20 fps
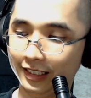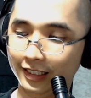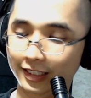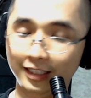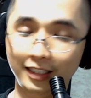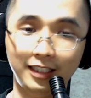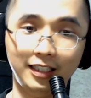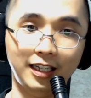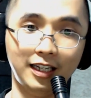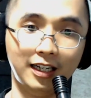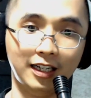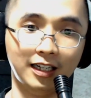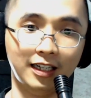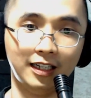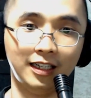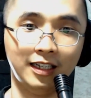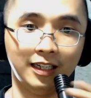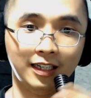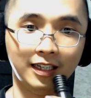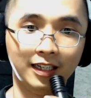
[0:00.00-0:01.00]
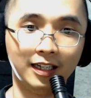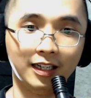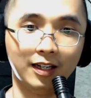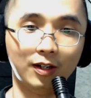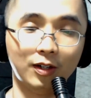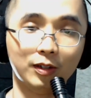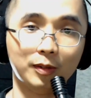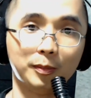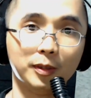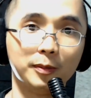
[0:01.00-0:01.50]
jadi ya
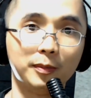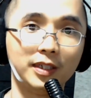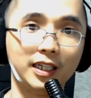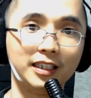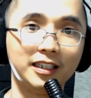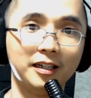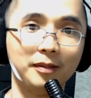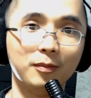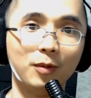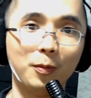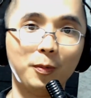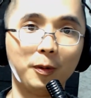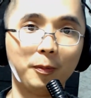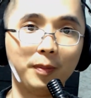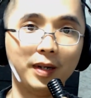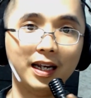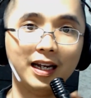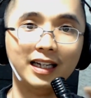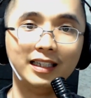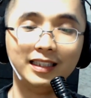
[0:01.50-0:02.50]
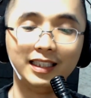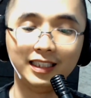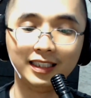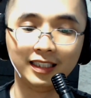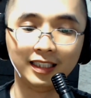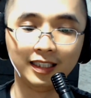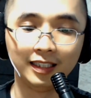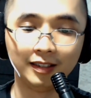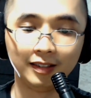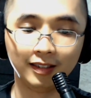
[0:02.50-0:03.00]
kalau teman-teman ada yang mau berbaik hati
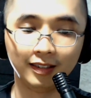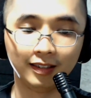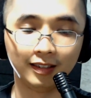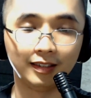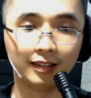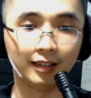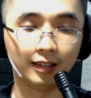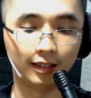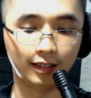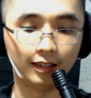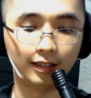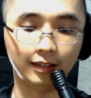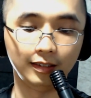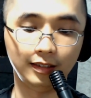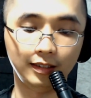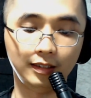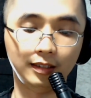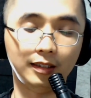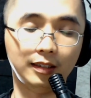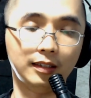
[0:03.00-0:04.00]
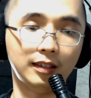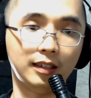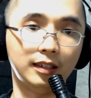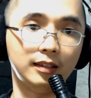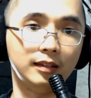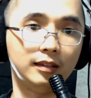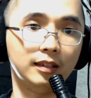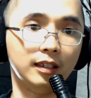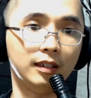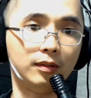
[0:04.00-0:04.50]
uh, ini
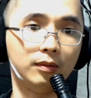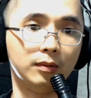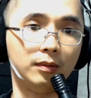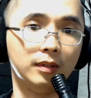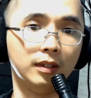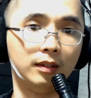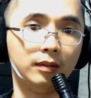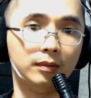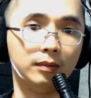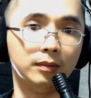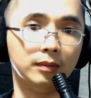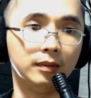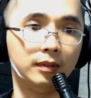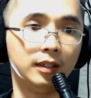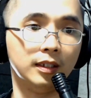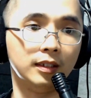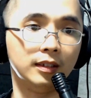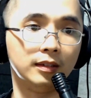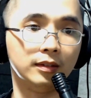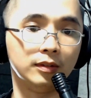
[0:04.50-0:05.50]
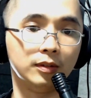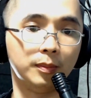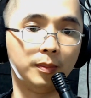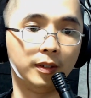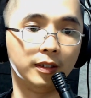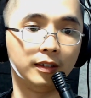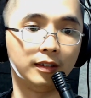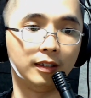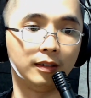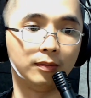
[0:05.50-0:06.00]
tadi saya google google coba
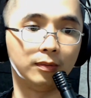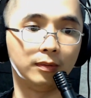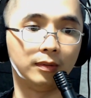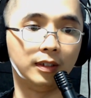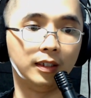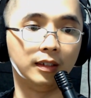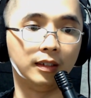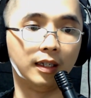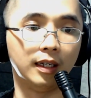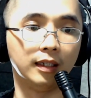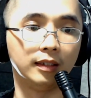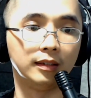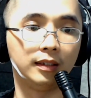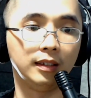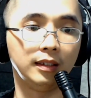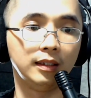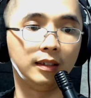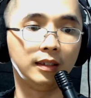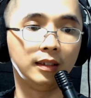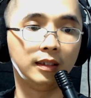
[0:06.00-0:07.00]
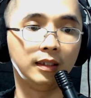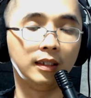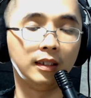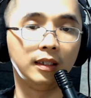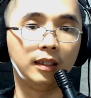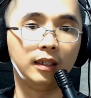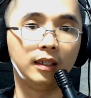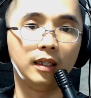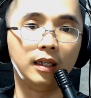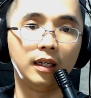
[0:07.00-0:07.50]
kita googling lagi
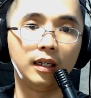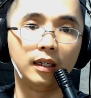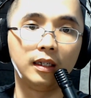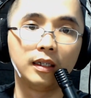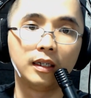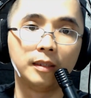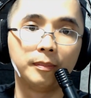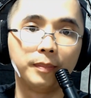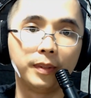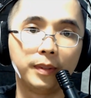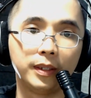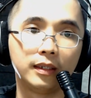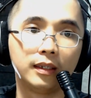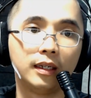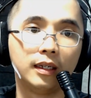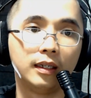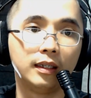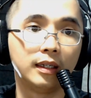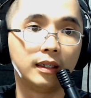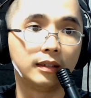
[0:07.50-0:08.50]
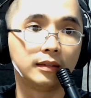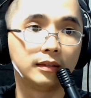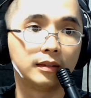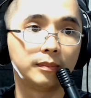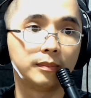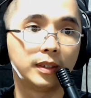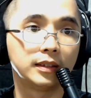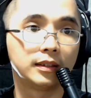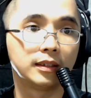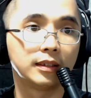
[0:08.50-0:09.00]
harga pedal yang
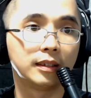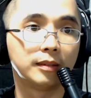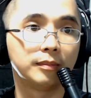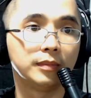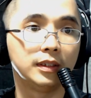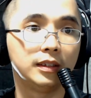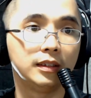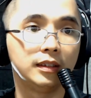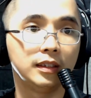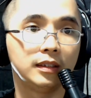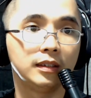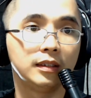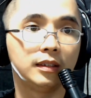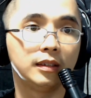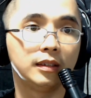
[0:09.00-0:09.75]
semacam ini